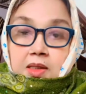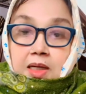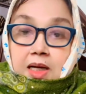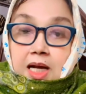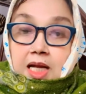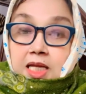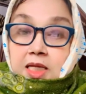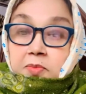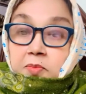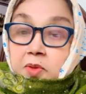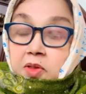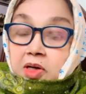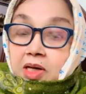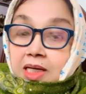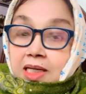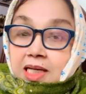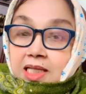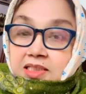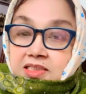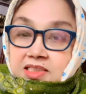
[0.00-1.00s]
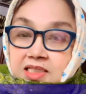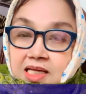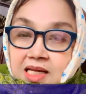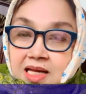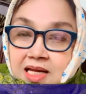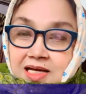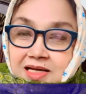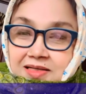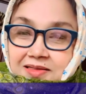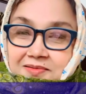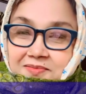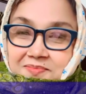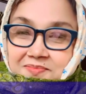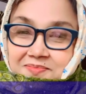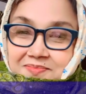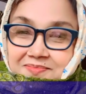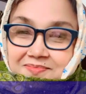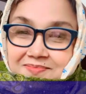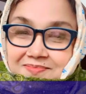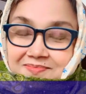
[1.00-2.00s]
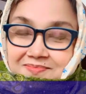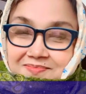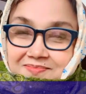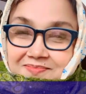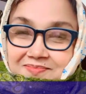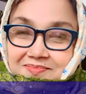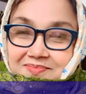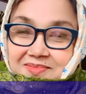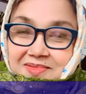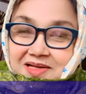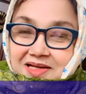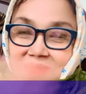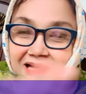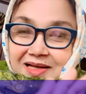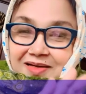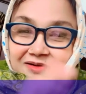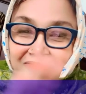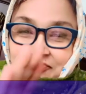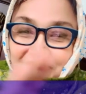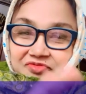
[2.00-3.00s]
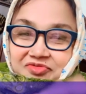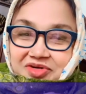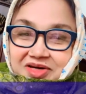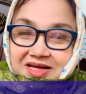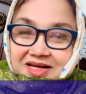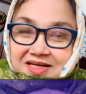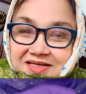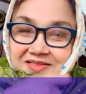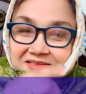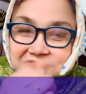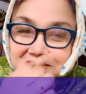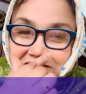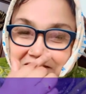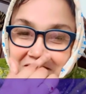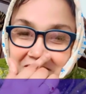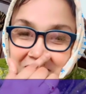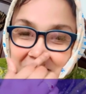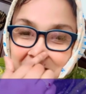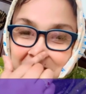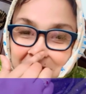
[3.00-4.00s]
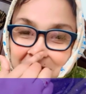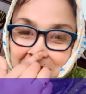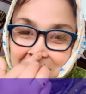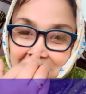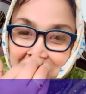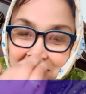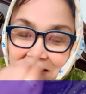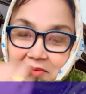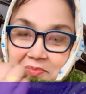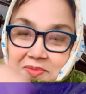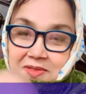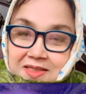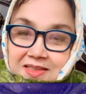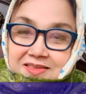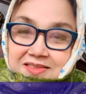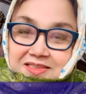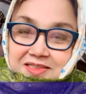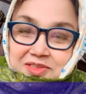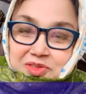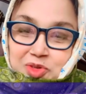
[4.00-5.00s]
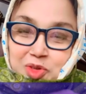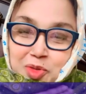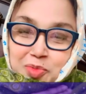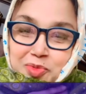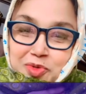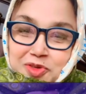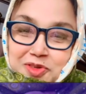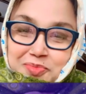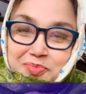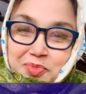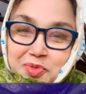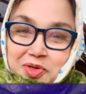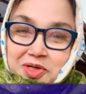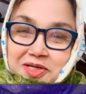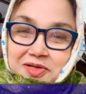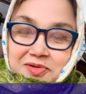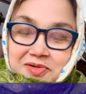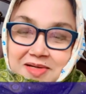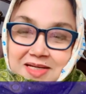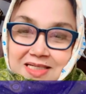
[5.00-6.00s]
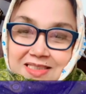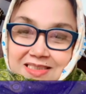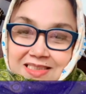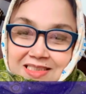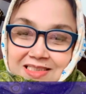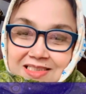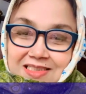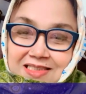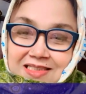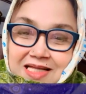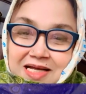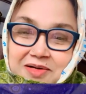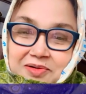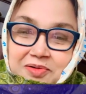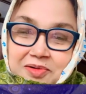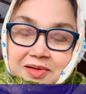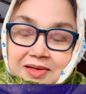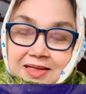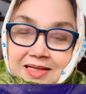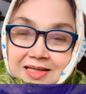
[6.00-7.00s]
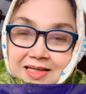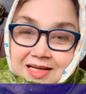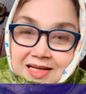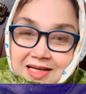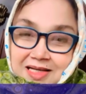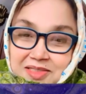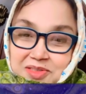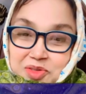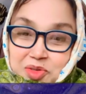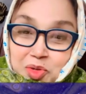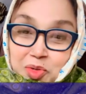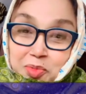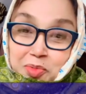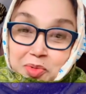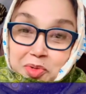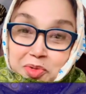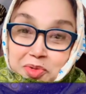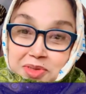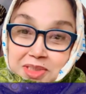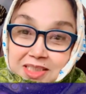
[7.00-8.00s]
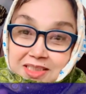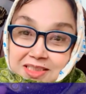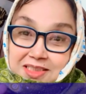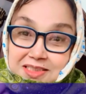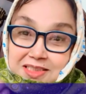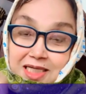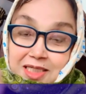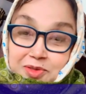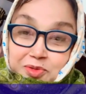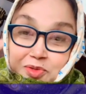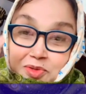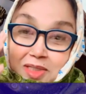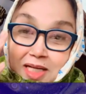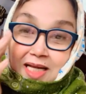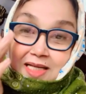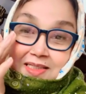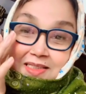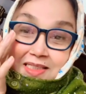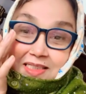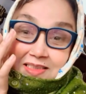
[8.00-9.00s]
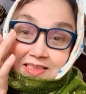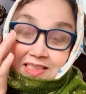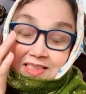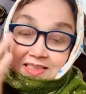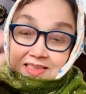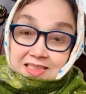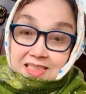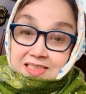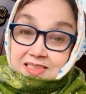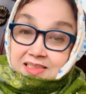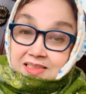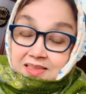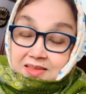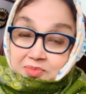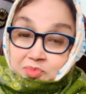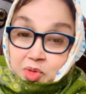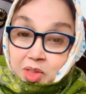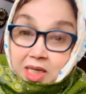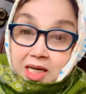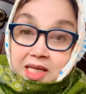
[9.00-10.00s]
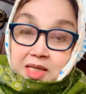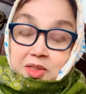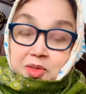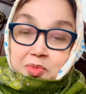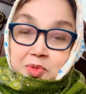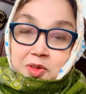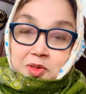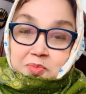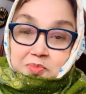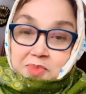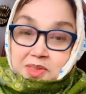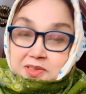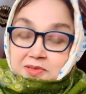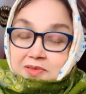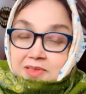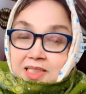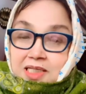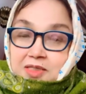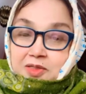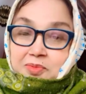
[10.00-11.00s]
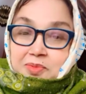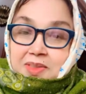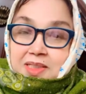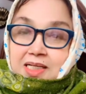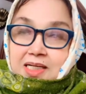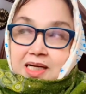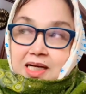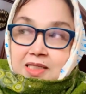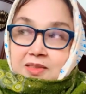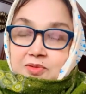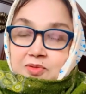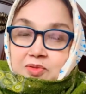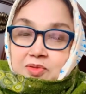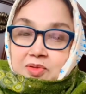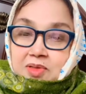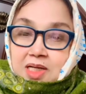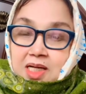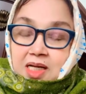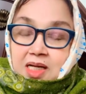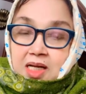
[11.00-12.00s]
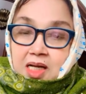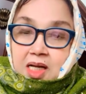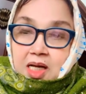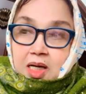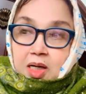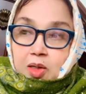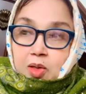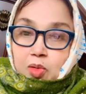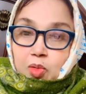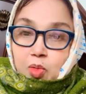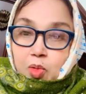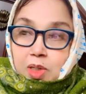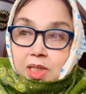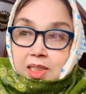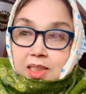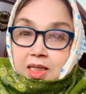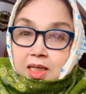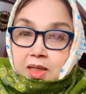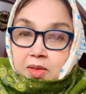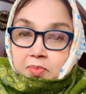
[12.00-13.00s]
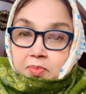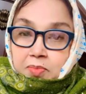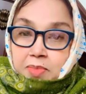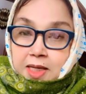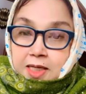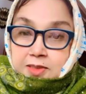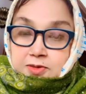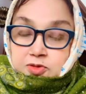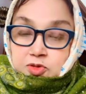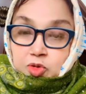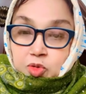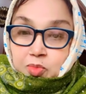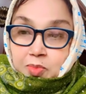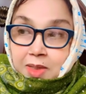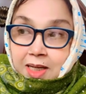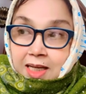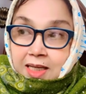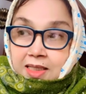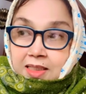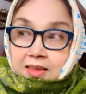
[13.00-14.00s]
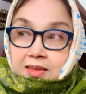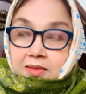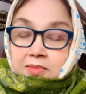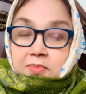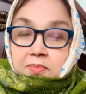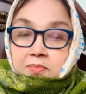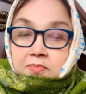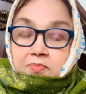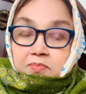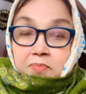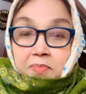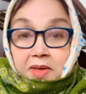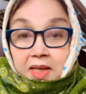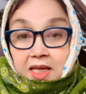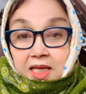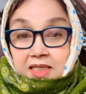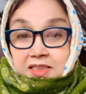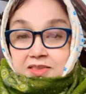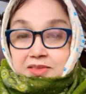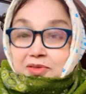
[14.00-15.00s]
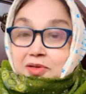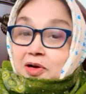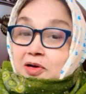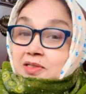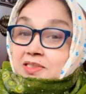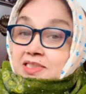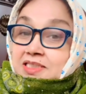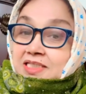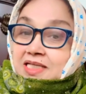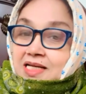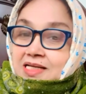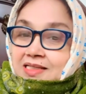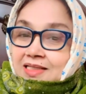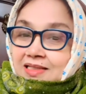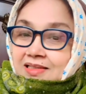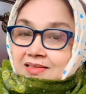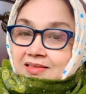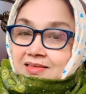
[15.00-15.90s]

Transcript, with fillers: আই এম গ্রিন অ্যাঞ্জেল হ্যালো ফ্রেন্ডস আমি আজকে সবুজ পরি হয়ে এসেছি দেখো সবুজ একটা চাদর গাই দিয়ে এসেছি আসসালামু আলাইকুম রহমতুল্লাহ বরাকাত ওয়েলকাম ব্যাক টু মাই পেজ অর চ্যানেল